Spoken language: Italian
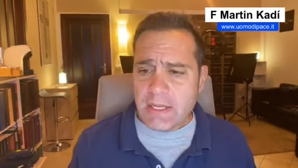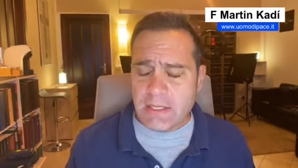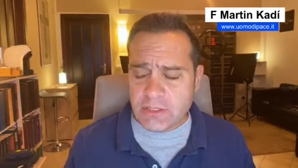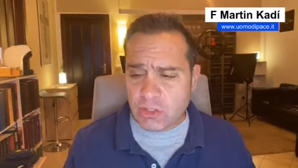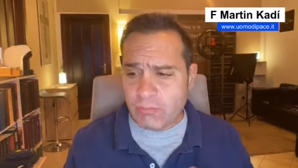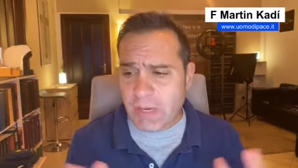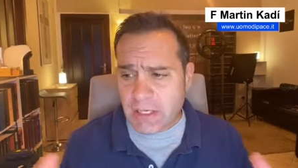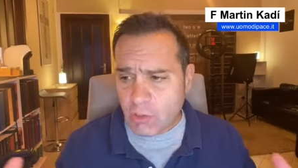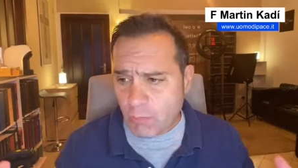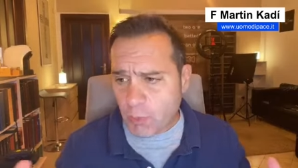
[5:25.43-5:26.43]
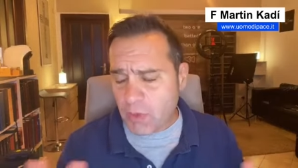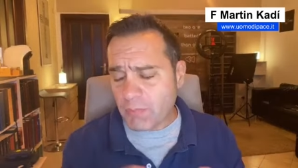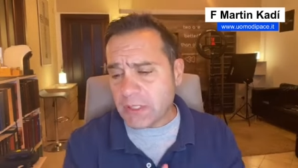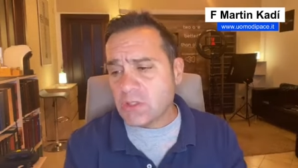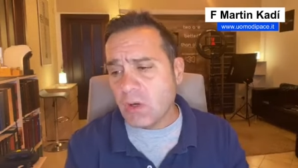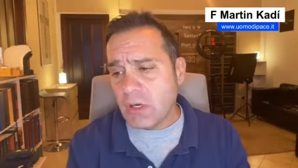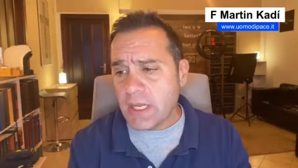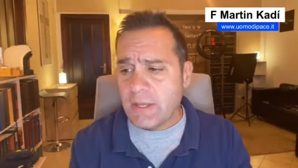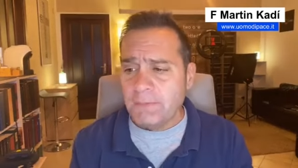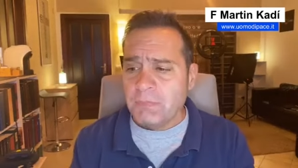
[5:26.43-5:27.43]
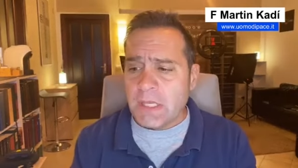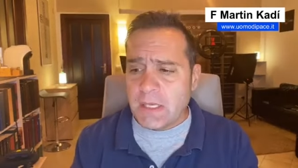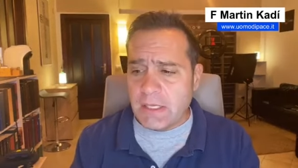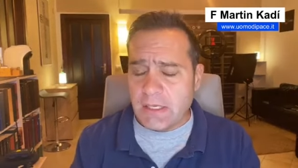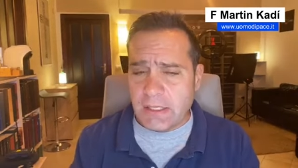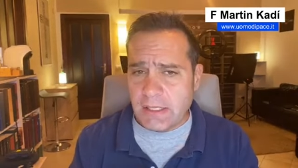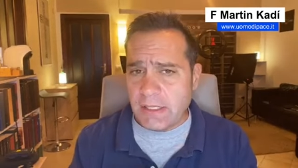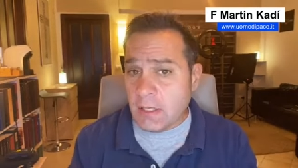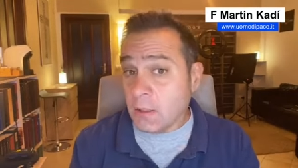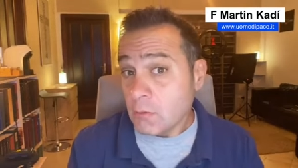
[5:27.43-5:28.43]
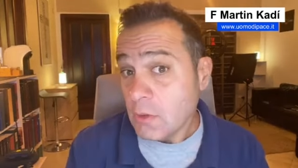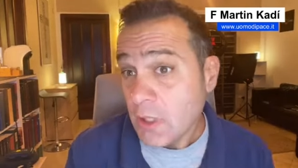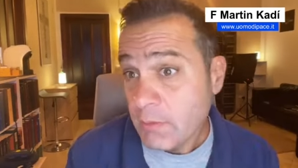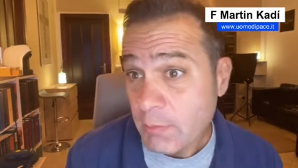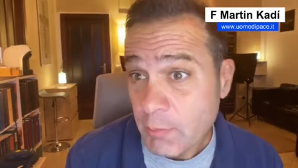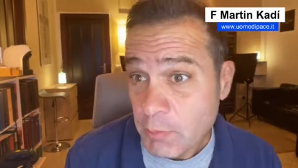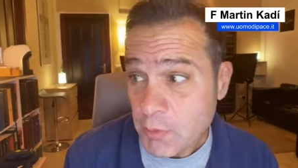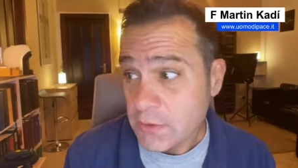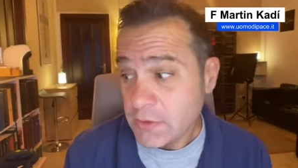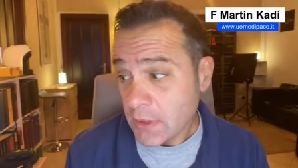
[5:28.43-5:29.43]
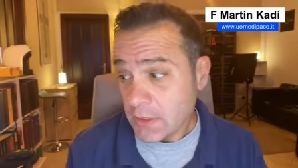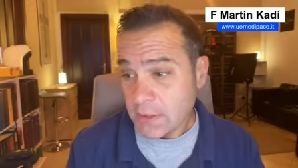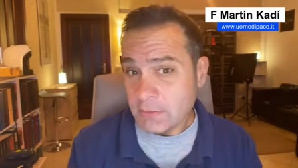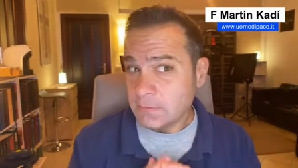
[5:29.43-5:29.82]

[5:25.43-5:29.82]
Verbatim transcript: e c'era un bel gruppo di persone e non eravamo più di sei.